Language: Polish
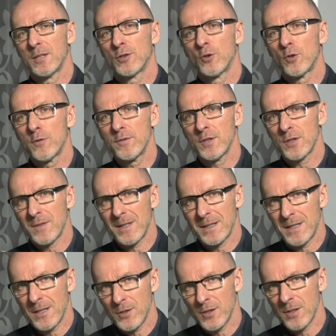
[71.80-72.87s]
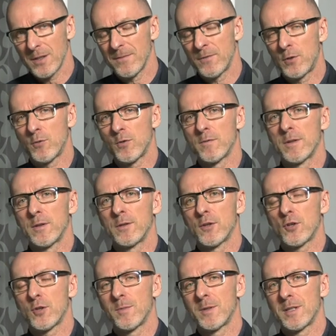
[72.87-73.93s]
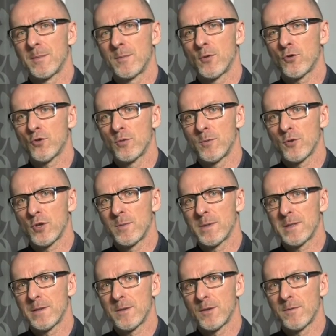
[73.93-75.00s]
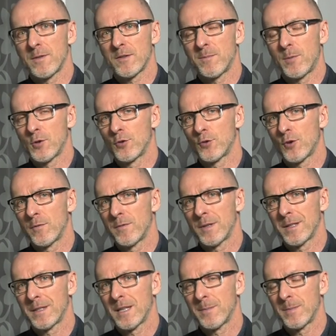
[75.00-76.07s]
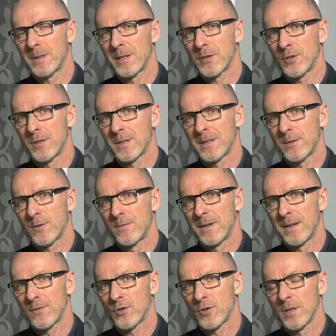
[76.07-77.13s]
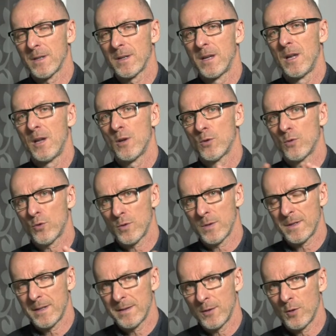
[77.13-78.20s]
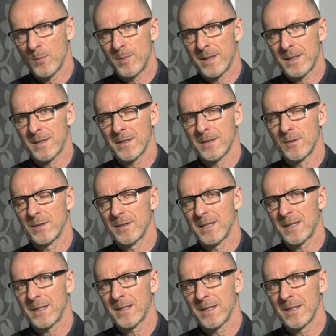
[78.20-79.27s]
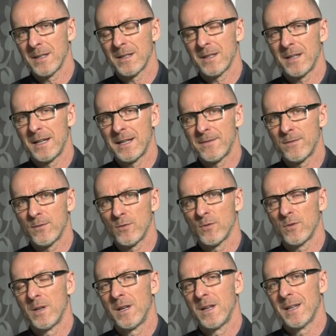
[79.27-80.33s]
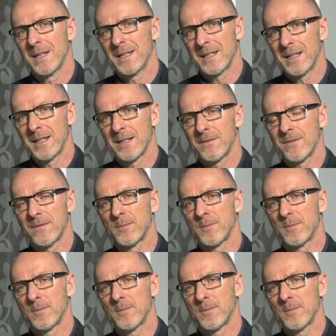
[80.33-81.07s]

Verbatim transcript: to również w zakresie wysiłkowego nietrzymania moczu możemy stosować w początkowych etapach leczenia zachowawcze urządzenia oparte o energię, HIFU, RF,